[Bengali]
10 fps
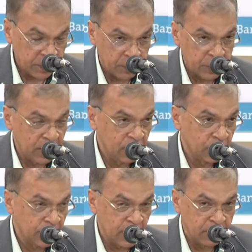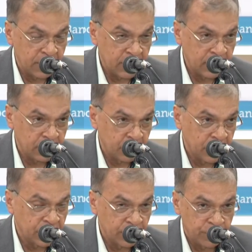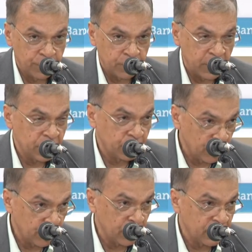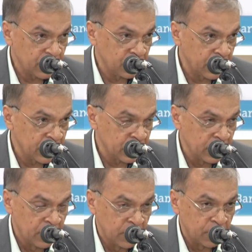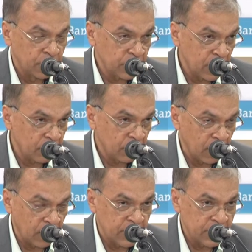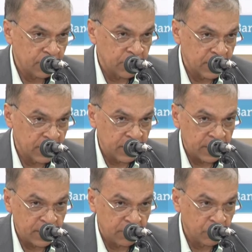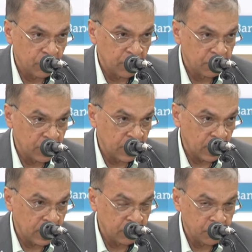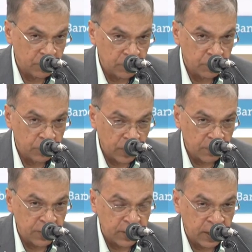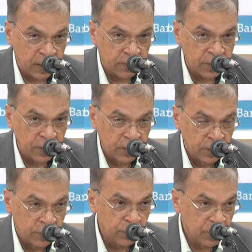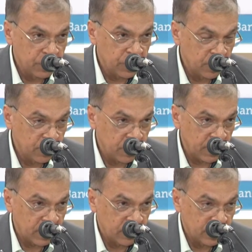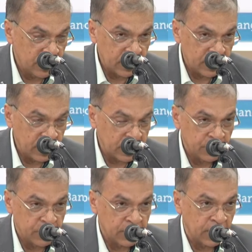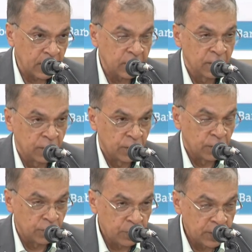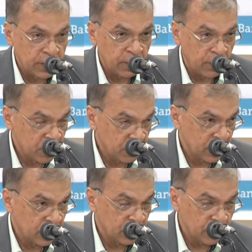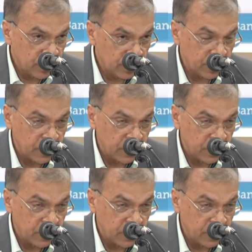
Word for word: এবং সেই লক্ষ্যে আমাদের বেশ কিছু সুপারিশ পনেরো দফা সুপারিশ উপস্থাপন করা হয়েছে আপনারা সেটা দেখেছেন আমি পুনরাবৃত্তি পুনরাবৃত্তি না করে দুটি বিষয়ের উপর প্রাধান্য দিতে চাই একটি হচ্ছে যারা দুর্নীতি অনিয়মের সাথে জড়িত